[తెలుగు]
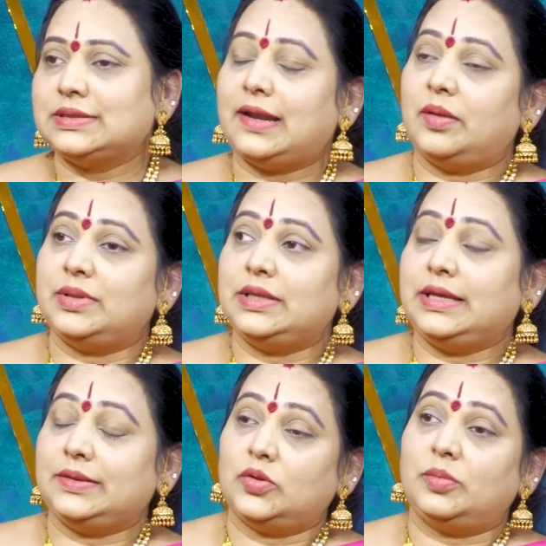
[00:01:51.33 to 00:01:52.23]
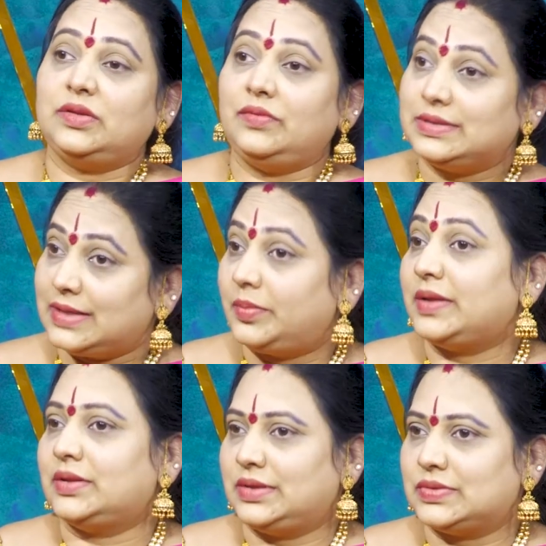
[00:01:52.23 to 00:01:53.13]
చాలామంది ఎంతోమంది వీసాకు
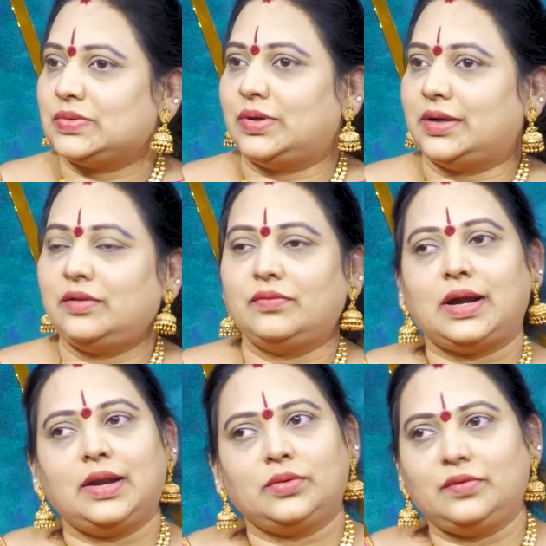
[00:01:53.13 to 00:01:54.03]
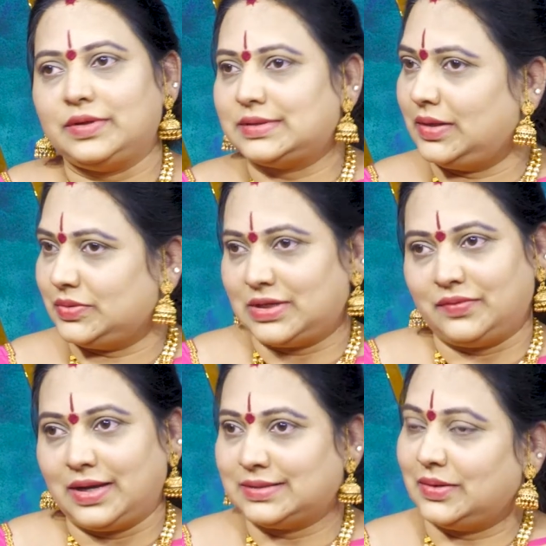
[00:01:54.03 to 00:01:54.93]
ప్రయత్నం చేస్తుంటారు కదా వాళ్ళకున్న వీసాలు వచ్చే
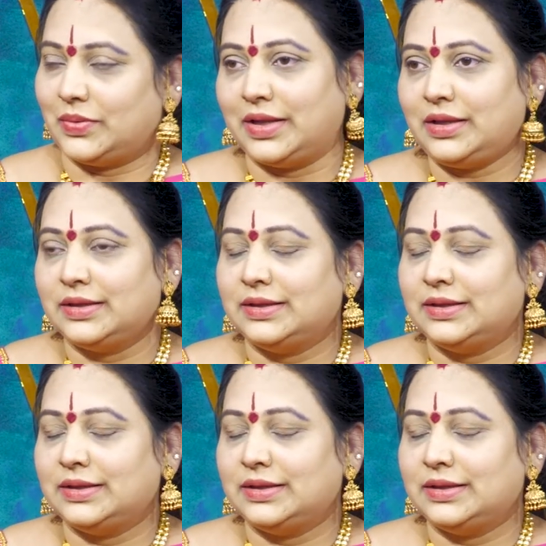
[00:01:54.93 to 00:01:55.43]
అవకాశాలు ఉన్నాయి